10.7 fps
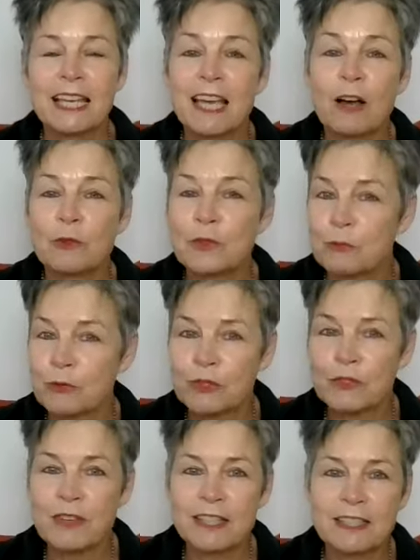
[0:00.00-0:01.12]
Ja, und zum
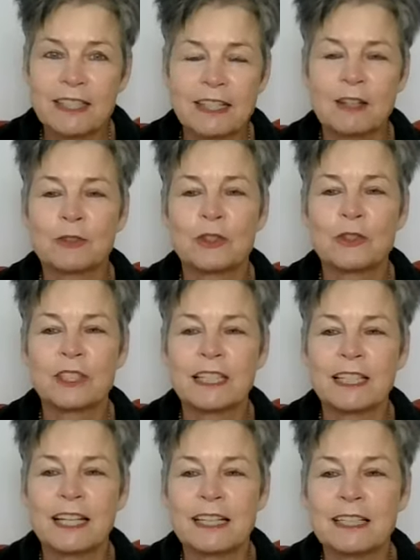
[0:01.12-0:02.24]
Schluss werde ich dann auch noch eine
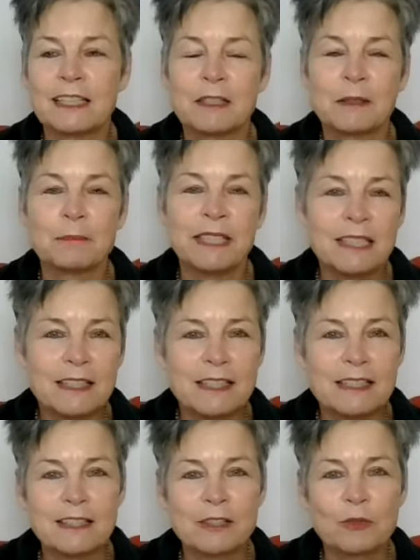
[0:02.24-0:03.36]
kleine
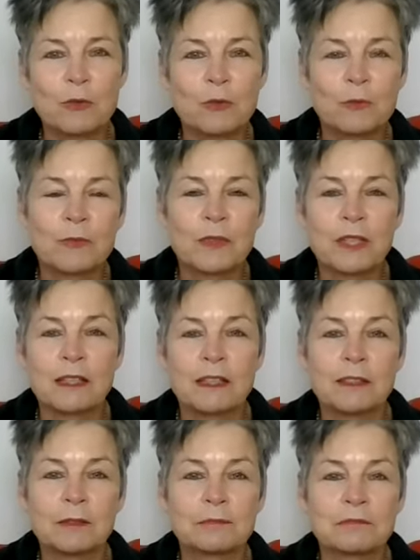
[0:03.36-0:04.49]
Meditation
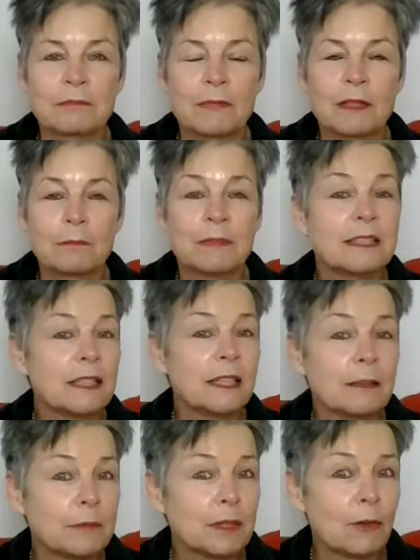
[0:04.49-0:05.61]
ähm, mit dir,
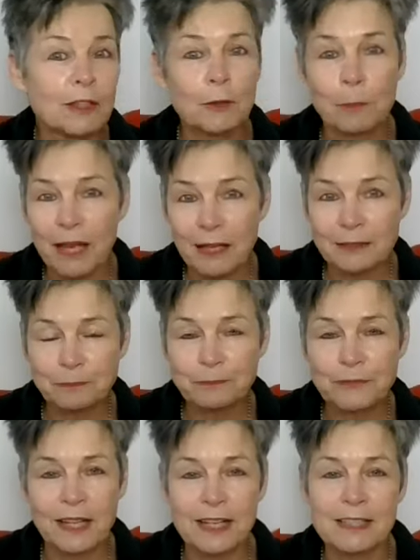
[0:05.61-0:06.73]
mit euch machen.
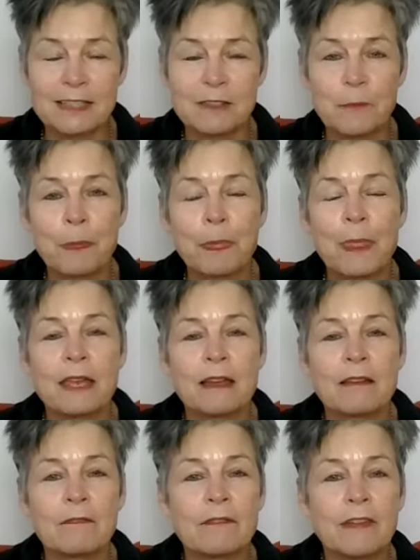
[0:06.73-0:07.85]
Also,
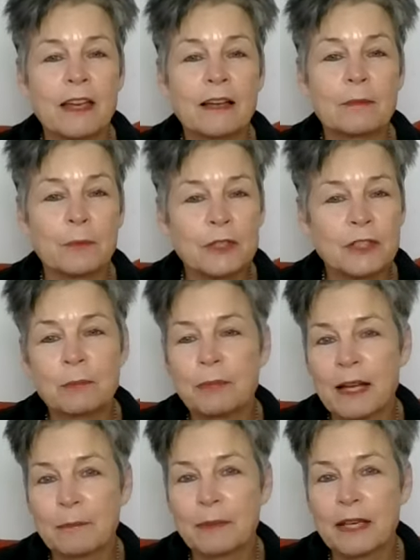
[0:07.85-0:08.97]
wer möchte,
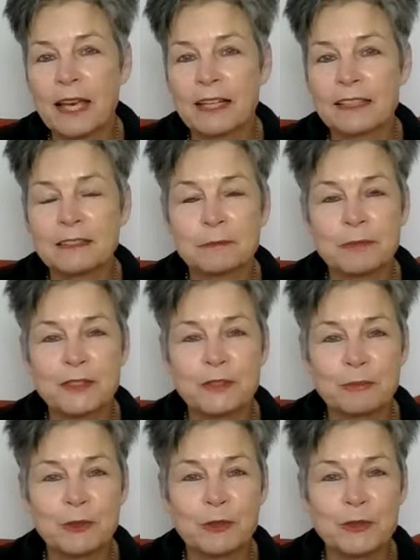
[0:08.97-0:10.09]
bleibt gerne bis
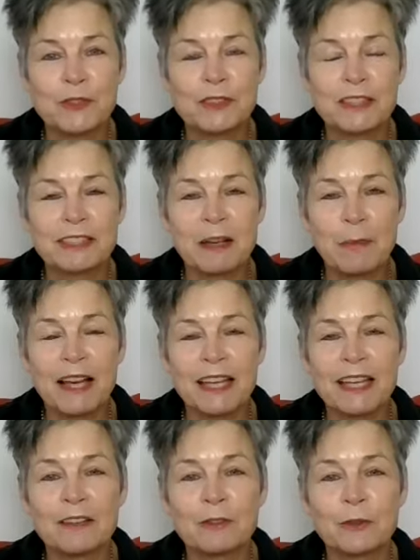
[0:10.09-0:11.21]
zum Schluss
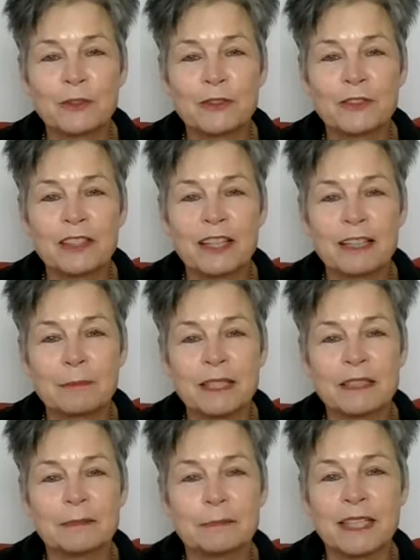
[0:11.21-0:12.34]
dabei und kann
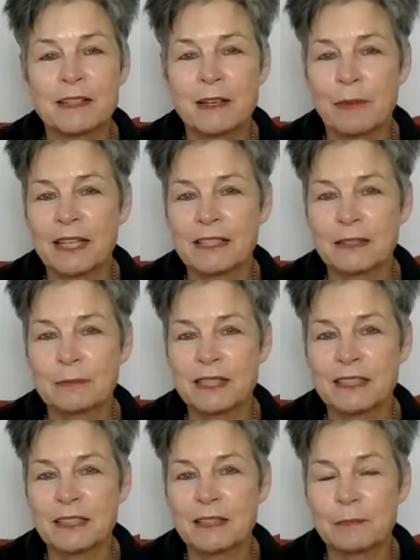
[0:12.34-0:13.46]
mit mir gemeinsam
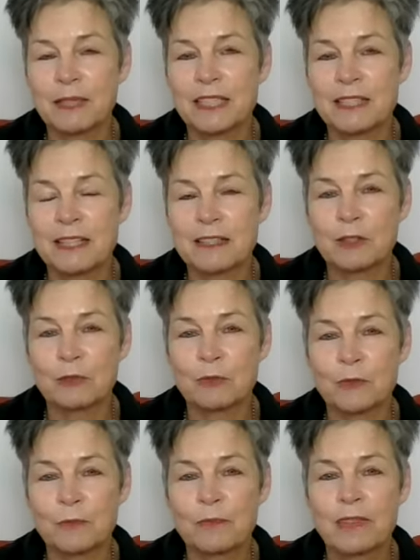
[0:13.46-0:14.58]
diese
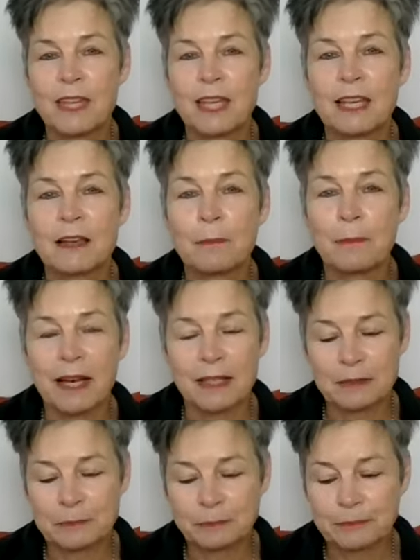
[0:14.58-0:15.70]
Meditation
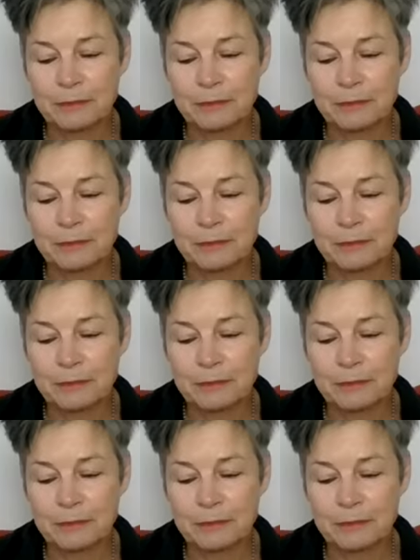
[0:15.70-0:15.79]
machen.